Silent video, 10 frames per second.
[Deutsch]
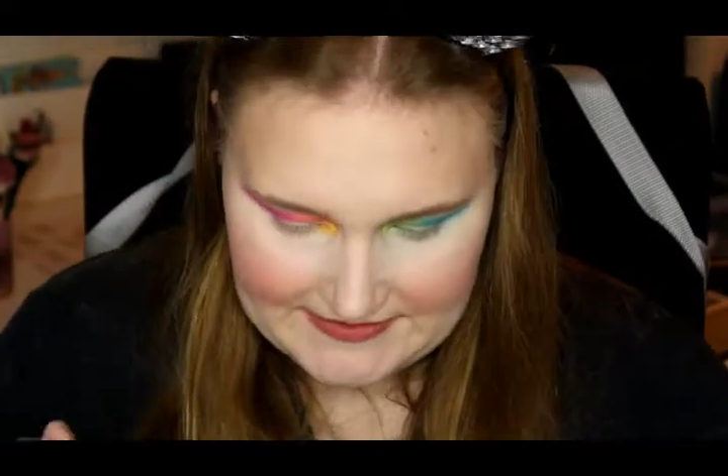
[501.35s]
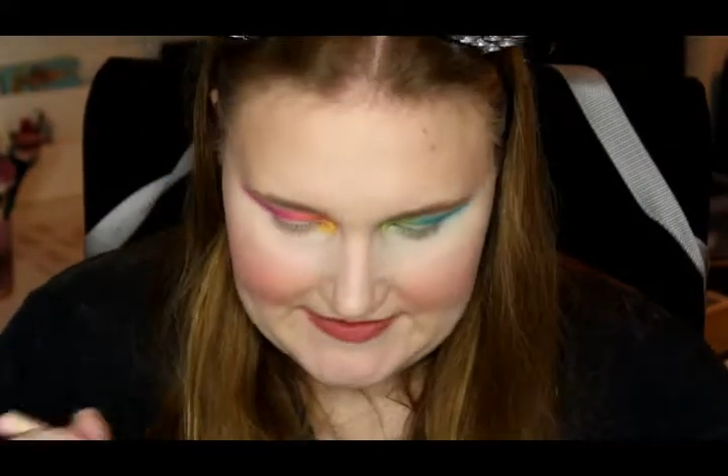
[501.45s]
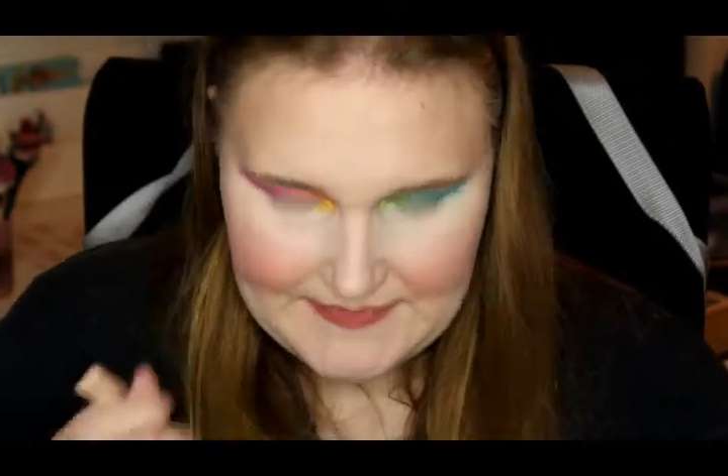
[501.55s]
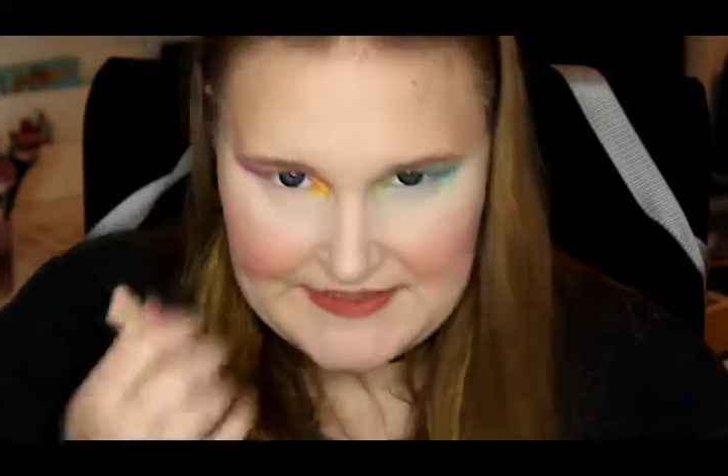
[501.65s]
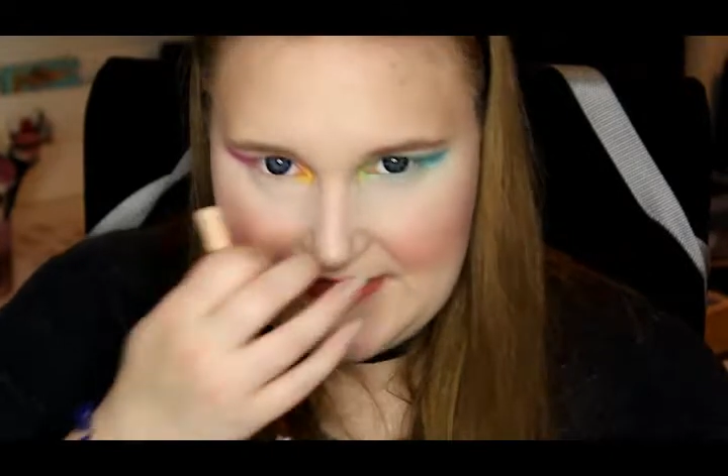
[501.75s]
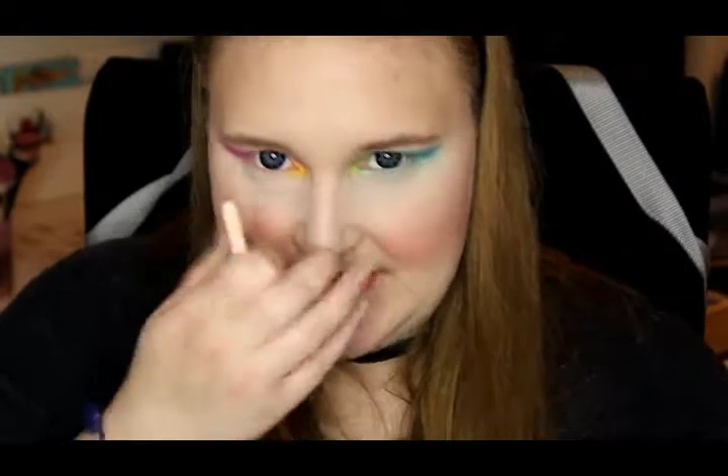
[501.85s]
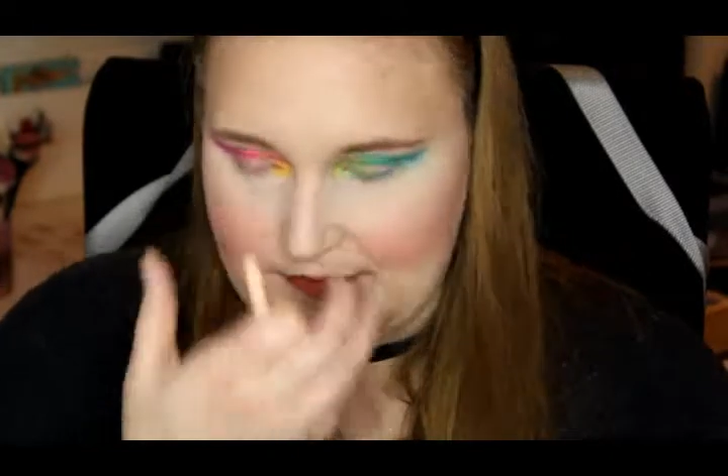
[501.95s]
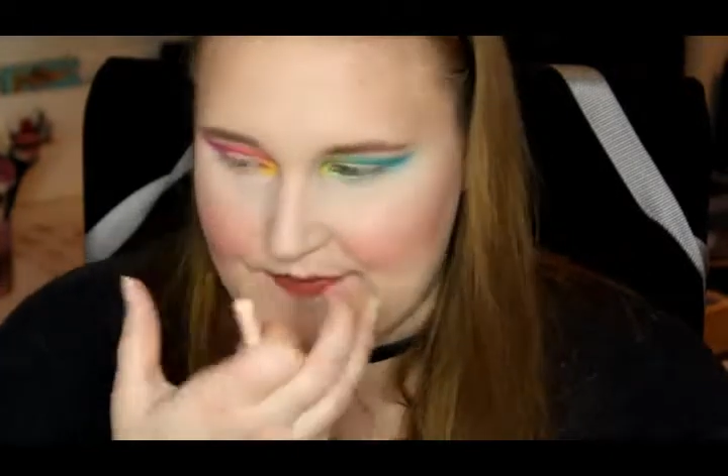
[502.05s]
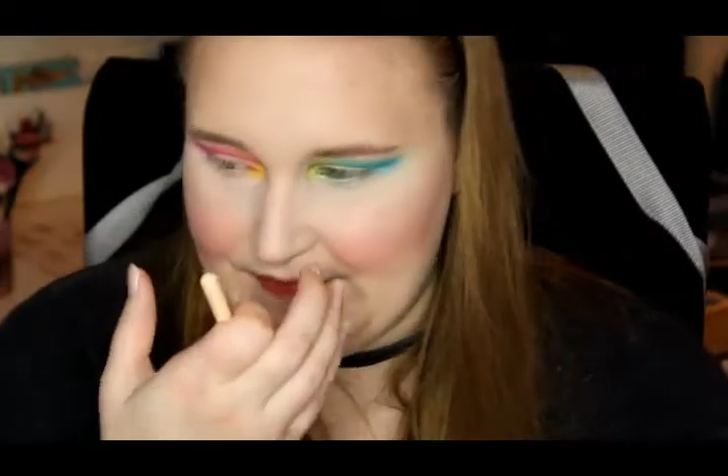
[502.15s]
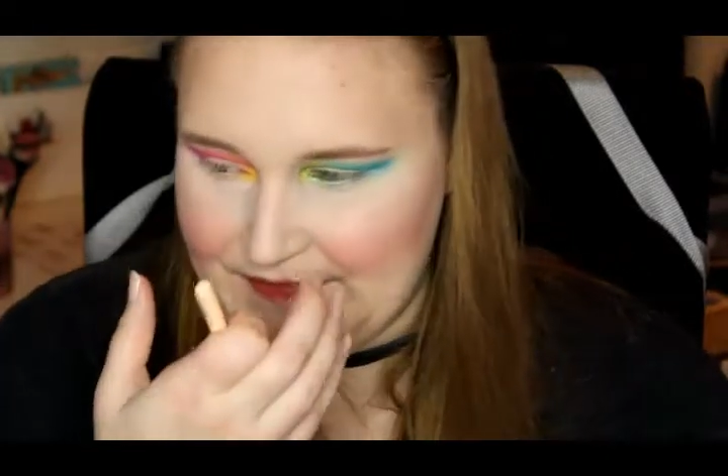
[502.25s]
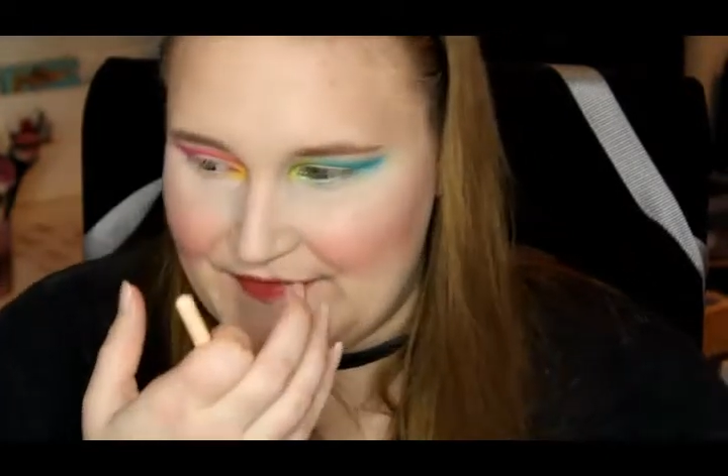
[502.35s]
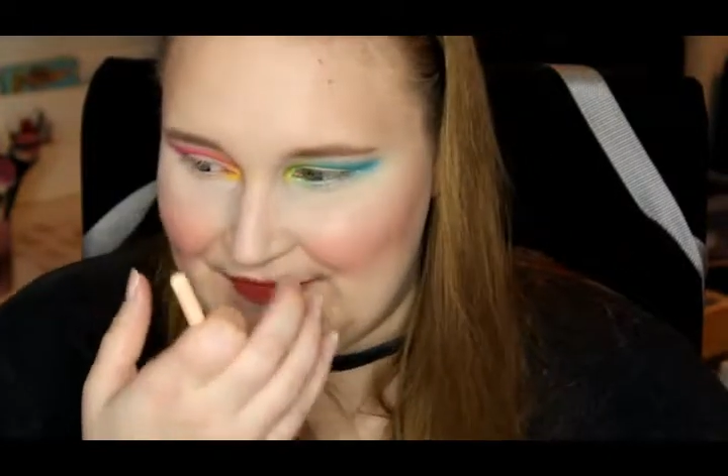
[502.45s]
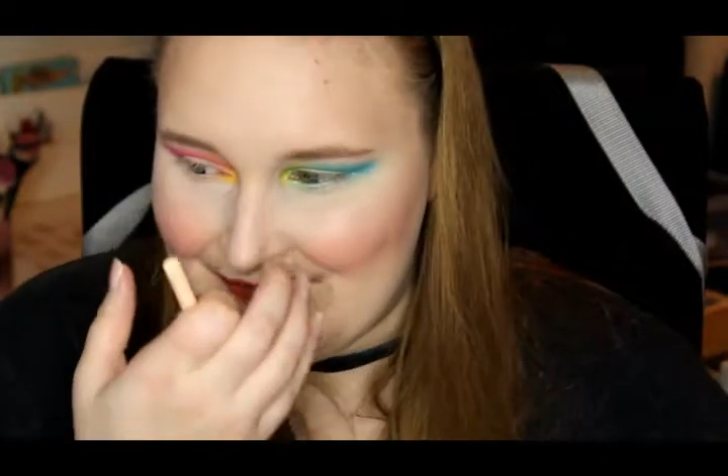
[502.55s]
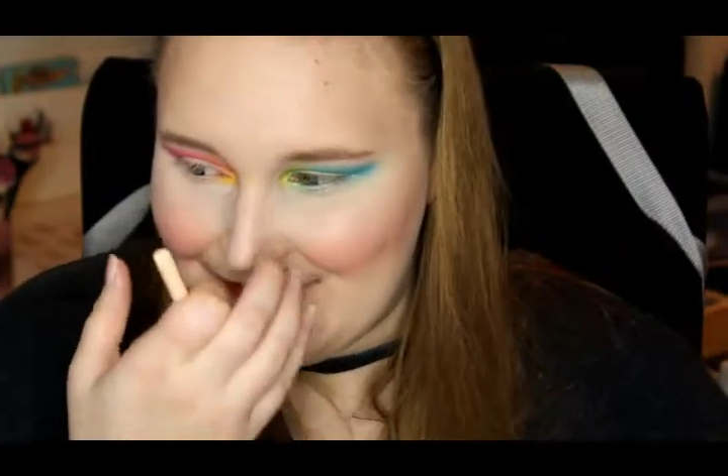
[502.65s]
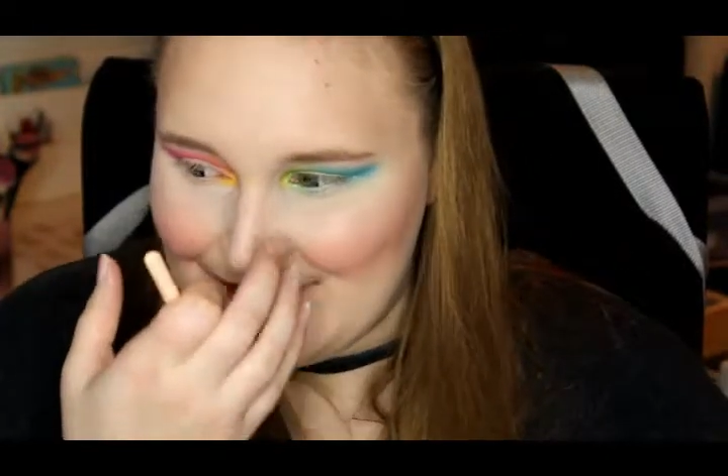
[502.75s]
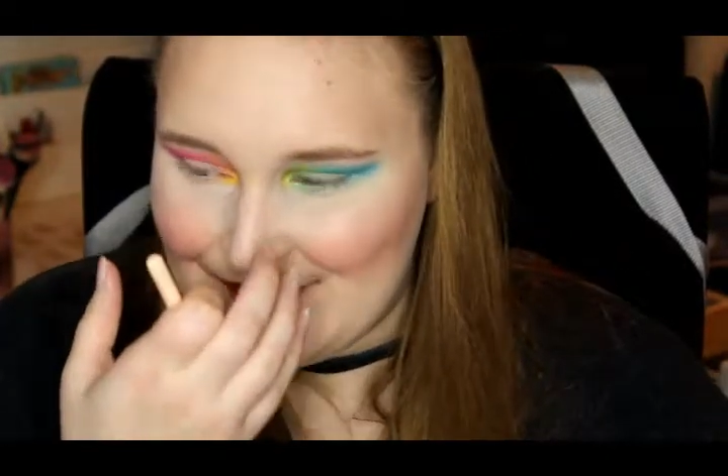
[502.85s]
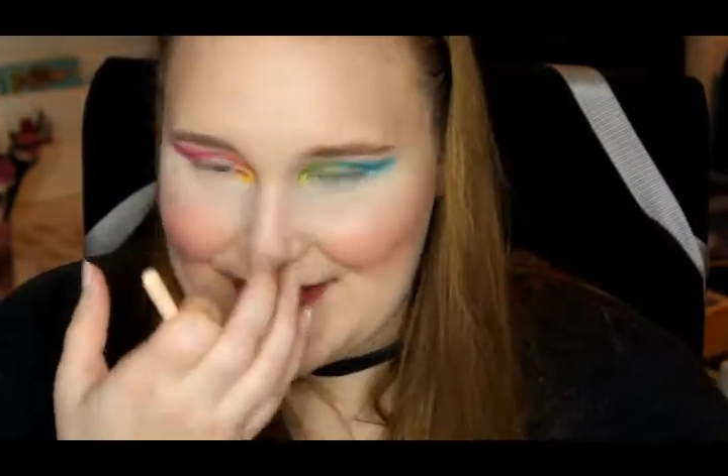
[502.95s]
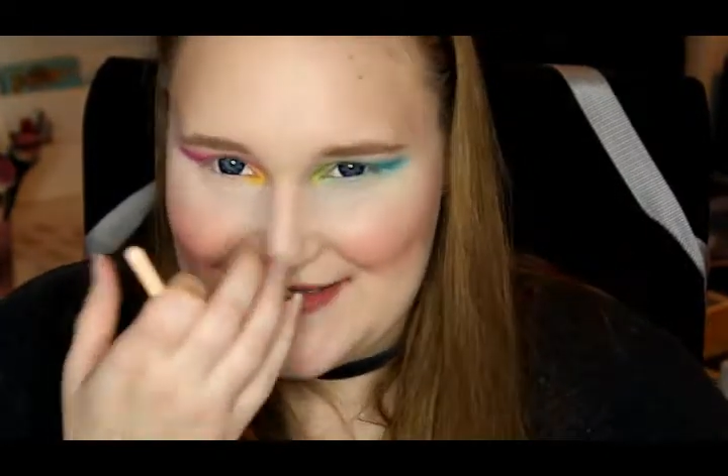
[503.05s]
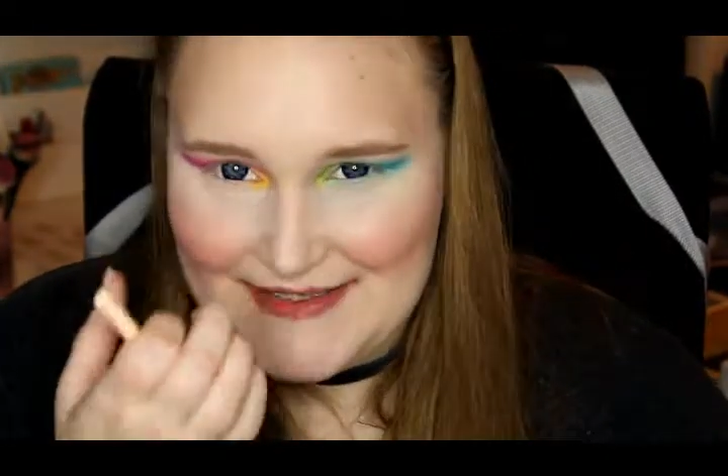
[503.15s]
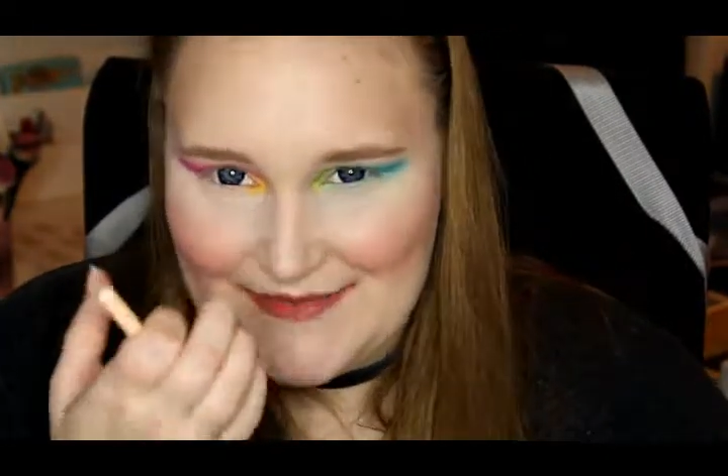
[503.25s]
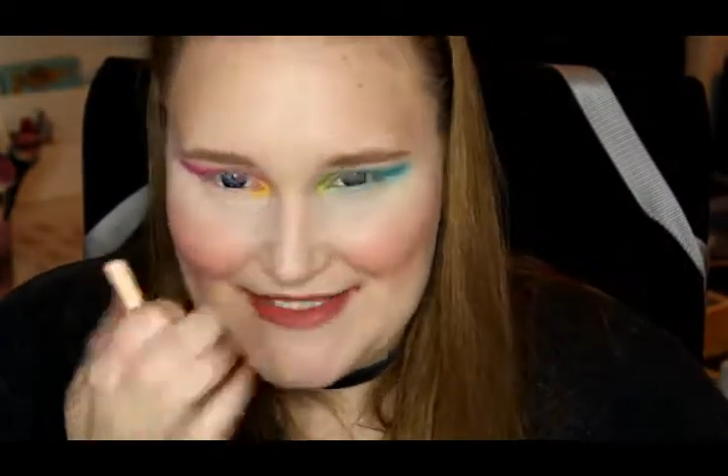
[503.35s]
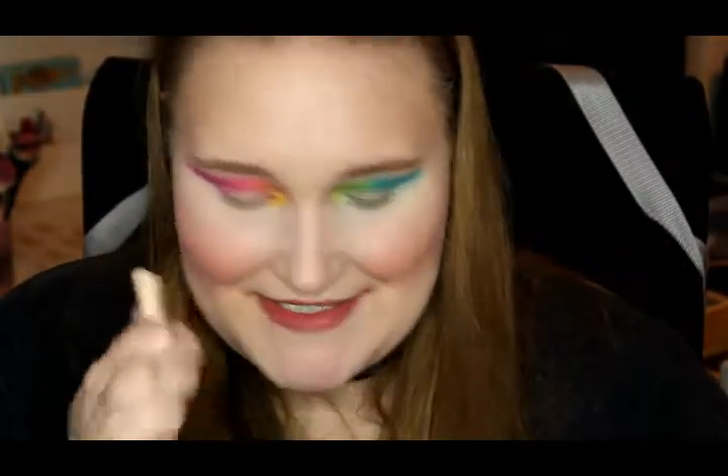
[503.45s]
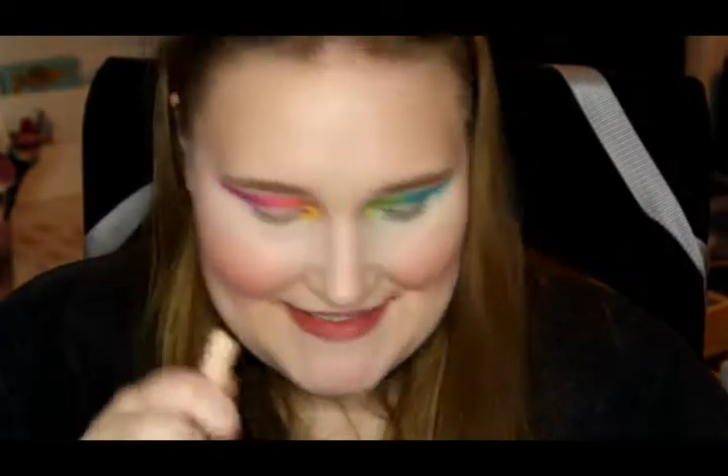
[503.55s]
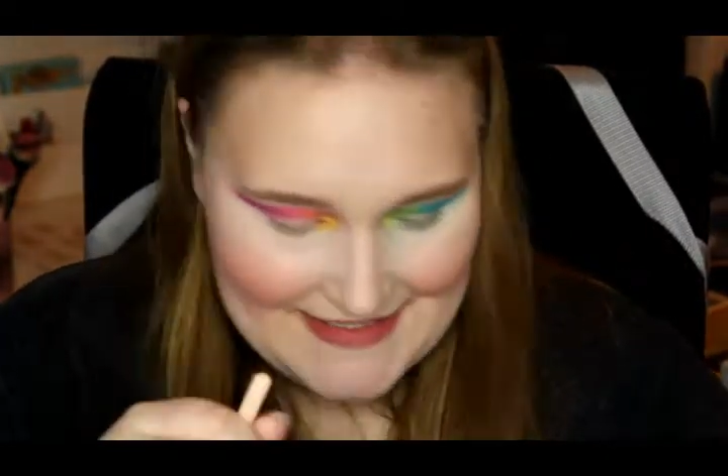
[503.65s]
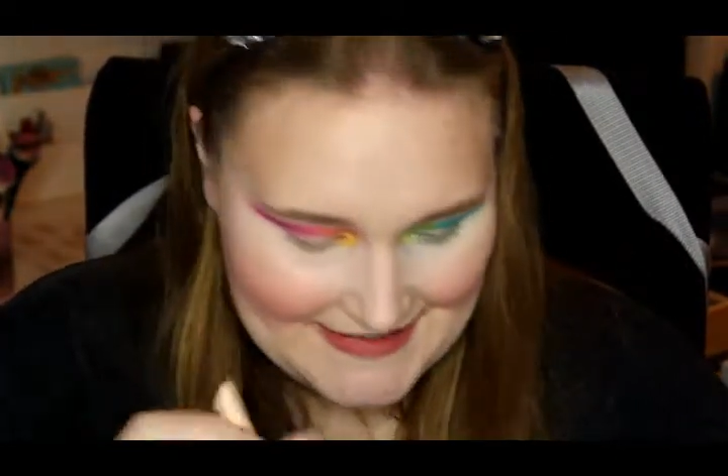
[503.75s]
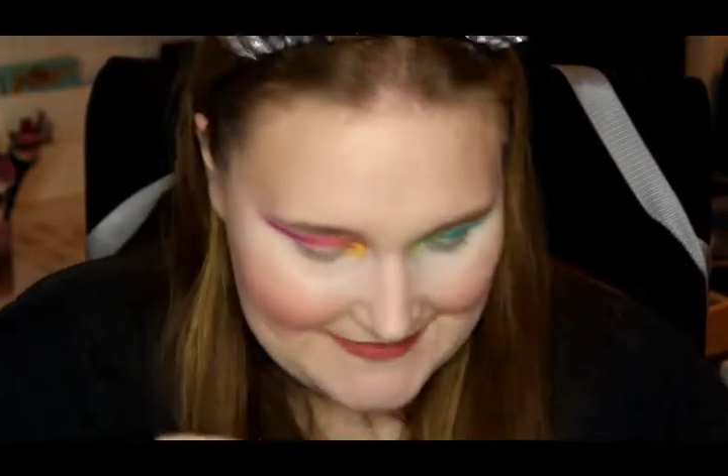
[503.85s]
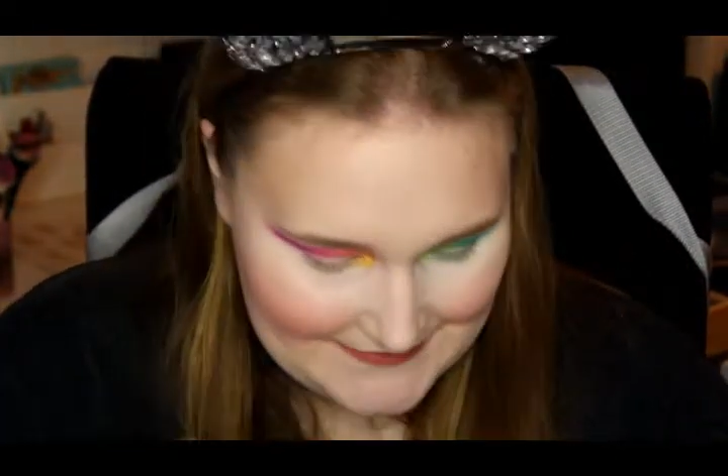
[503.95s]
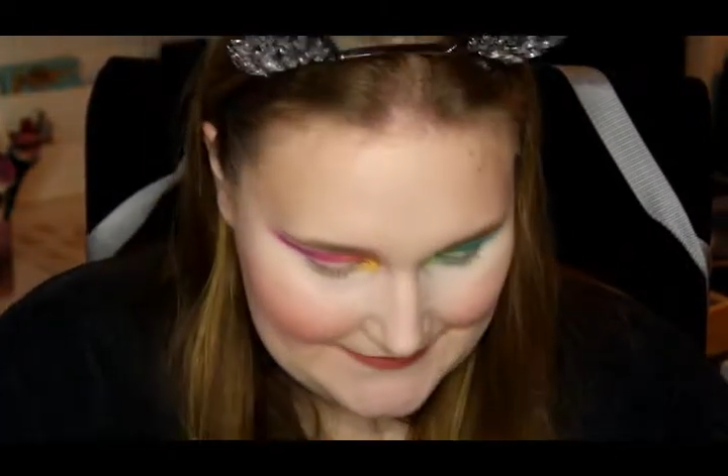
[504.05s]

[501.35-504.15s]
dass man das ein bisschen mehr sieht.